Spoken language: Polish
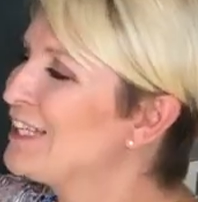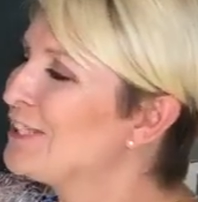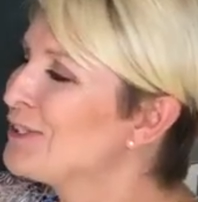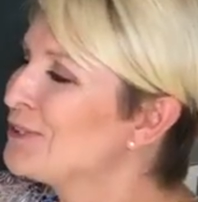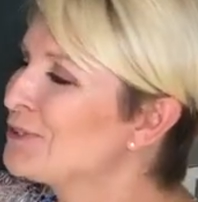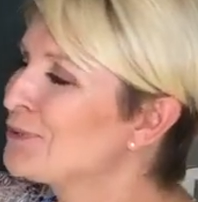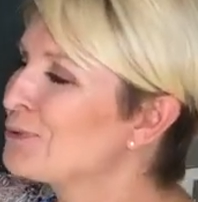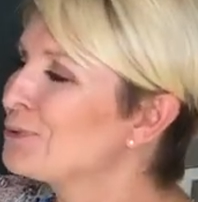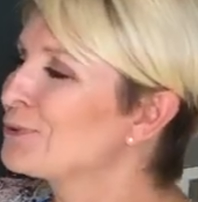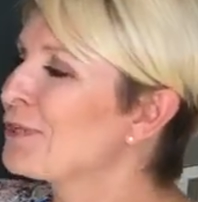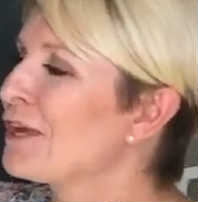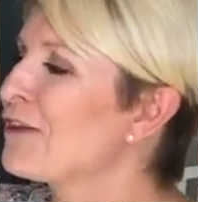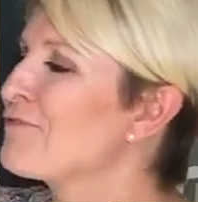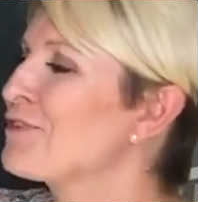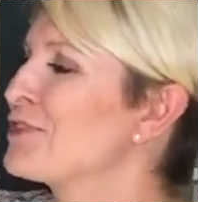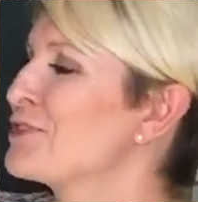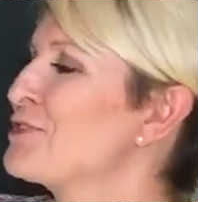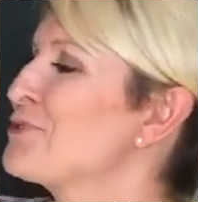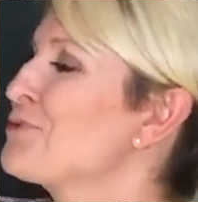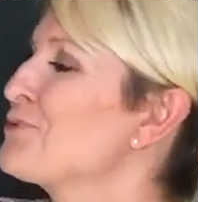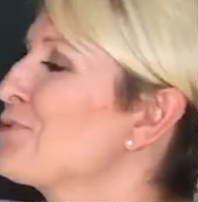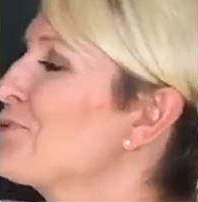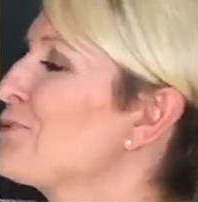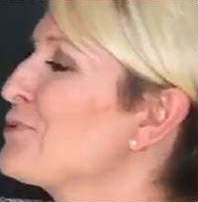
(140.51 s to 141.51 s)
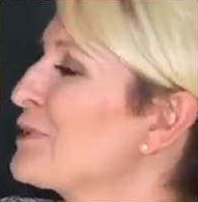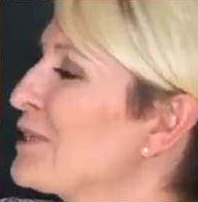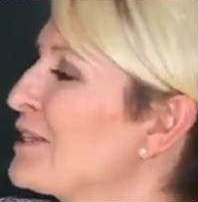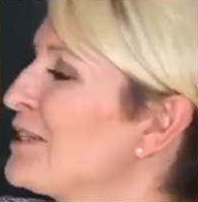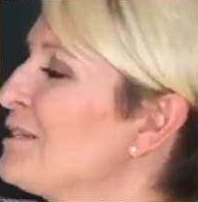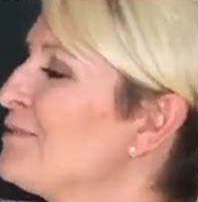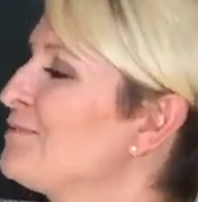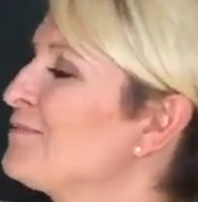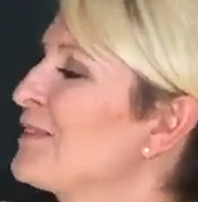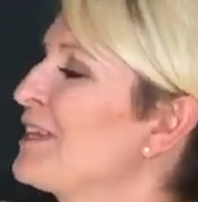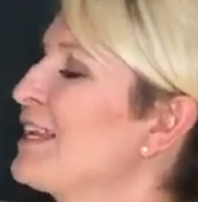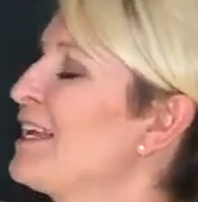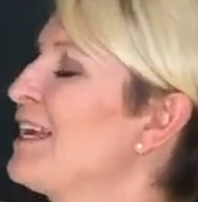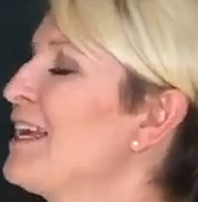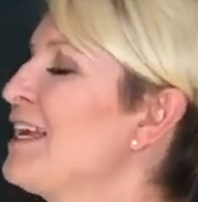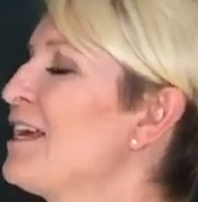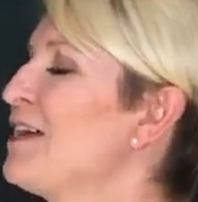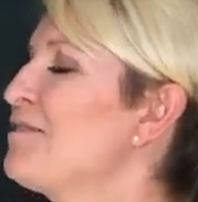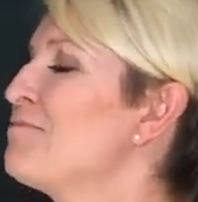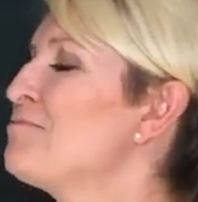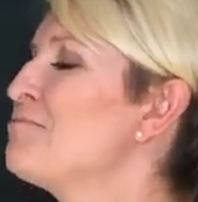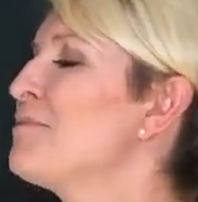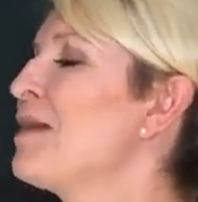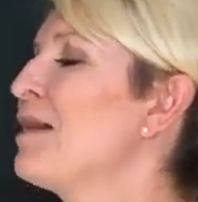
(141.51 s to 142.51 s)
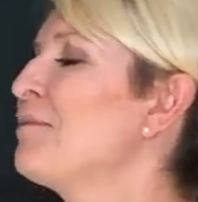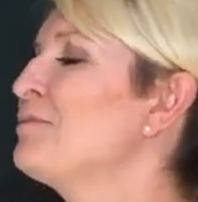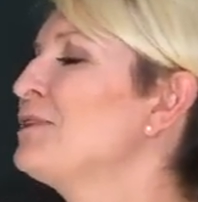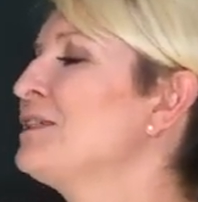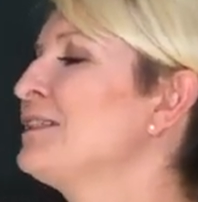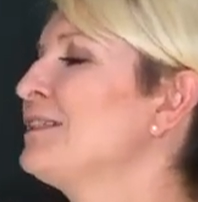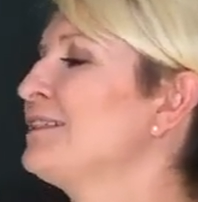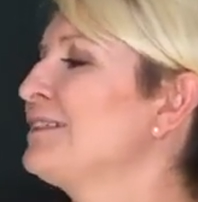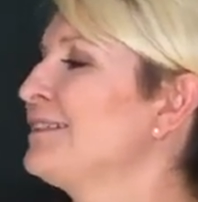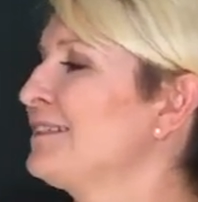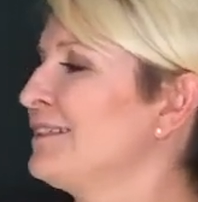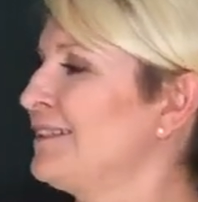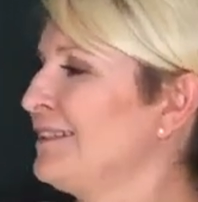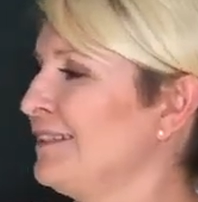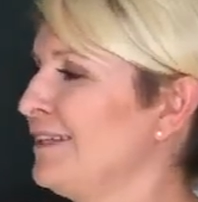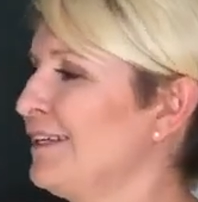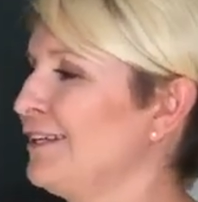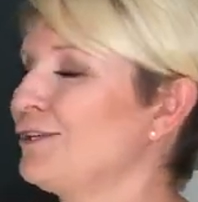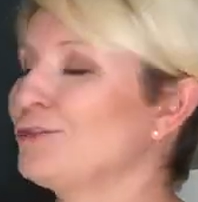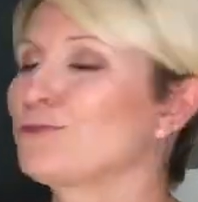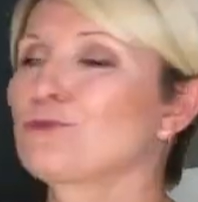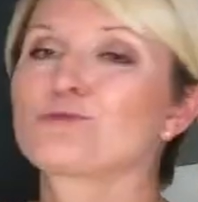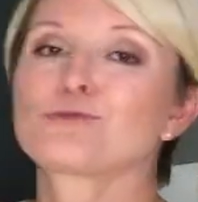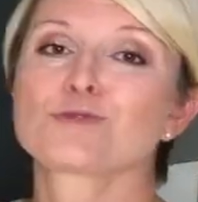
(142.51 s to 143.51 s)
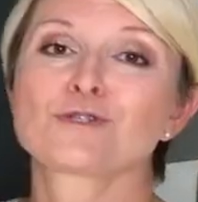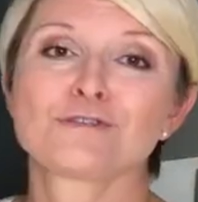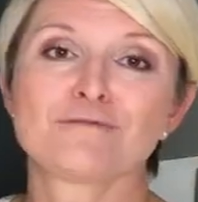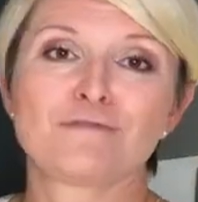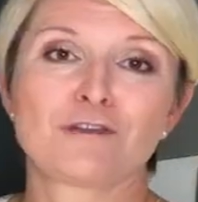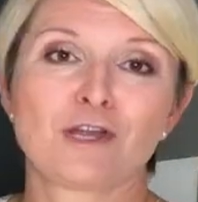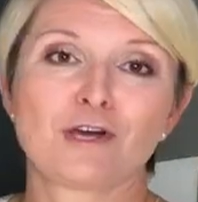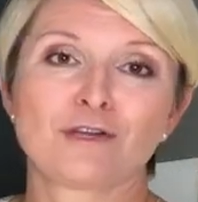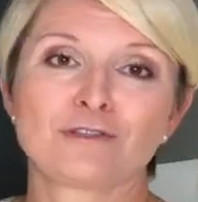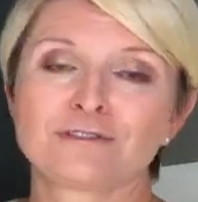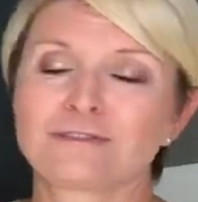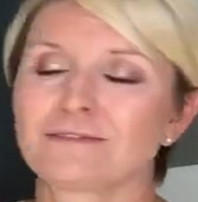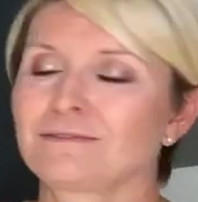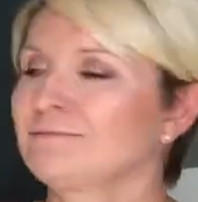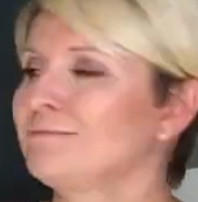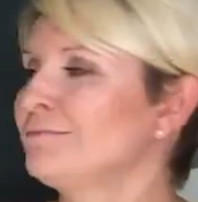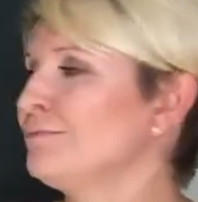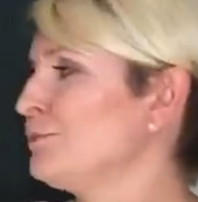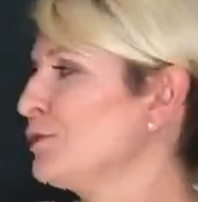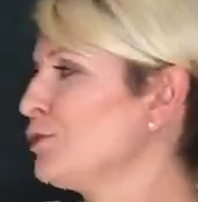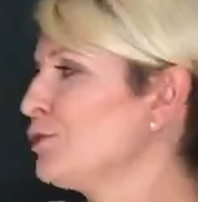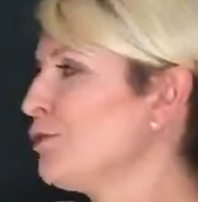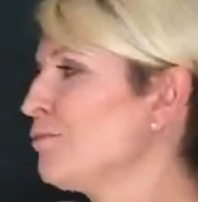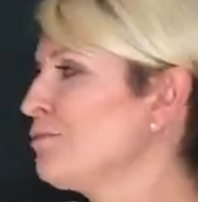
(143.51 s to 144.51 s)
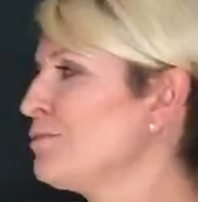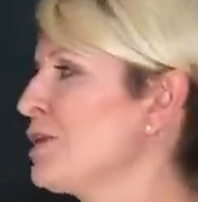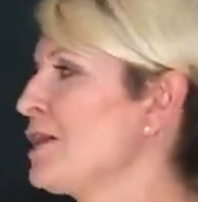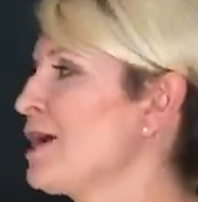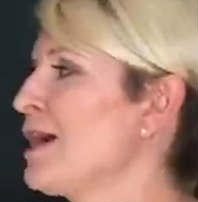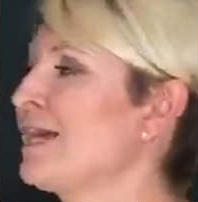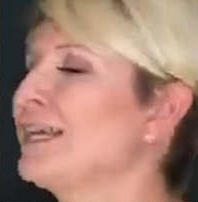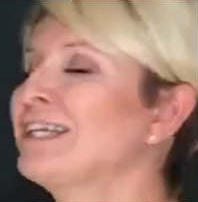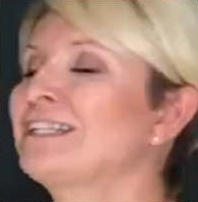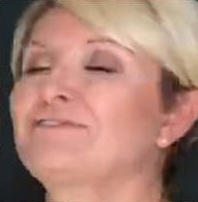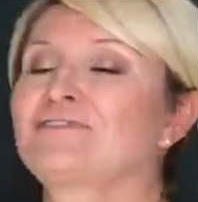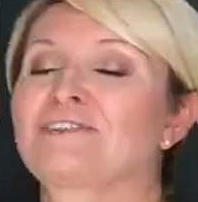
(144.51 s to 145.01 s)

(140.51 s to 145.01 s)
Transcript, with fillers: Tutaj właśnie u góry mamy duży wlot, podobnie jak w